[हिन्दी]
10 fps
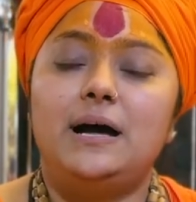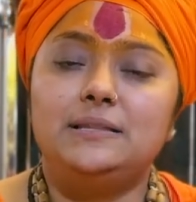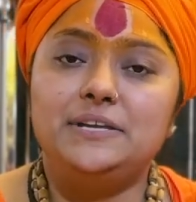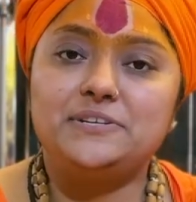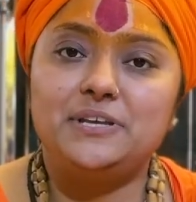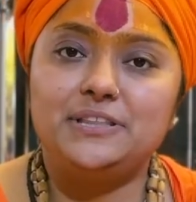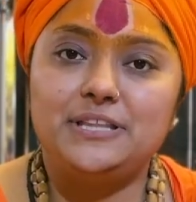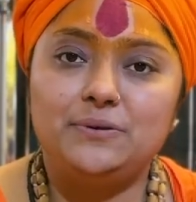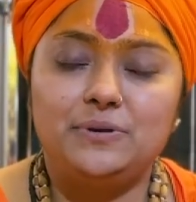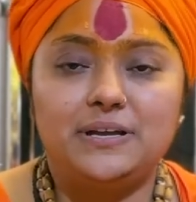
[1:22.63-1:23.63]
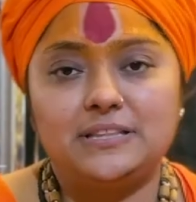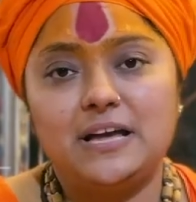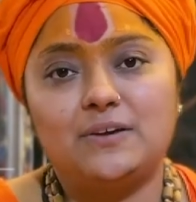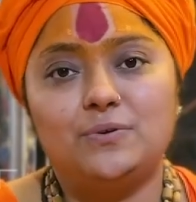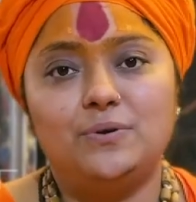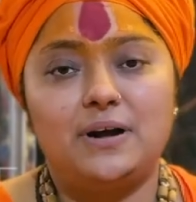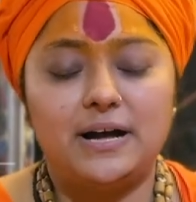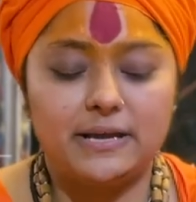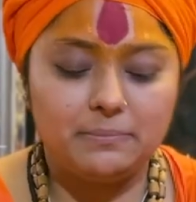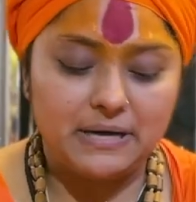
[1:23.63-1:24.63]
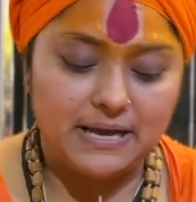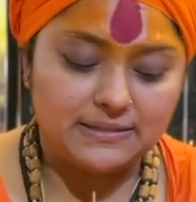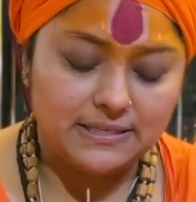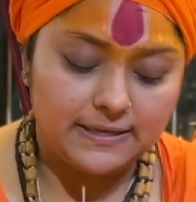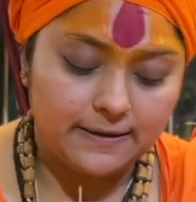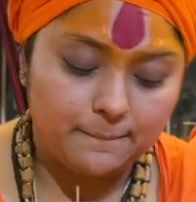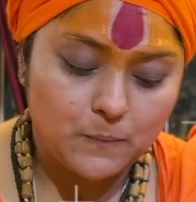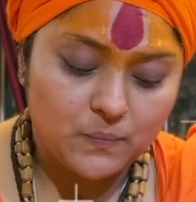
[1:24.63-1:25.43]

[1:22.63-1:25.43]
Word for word: आदेश लेते हुए कथा को आगे बढ़ाते हैं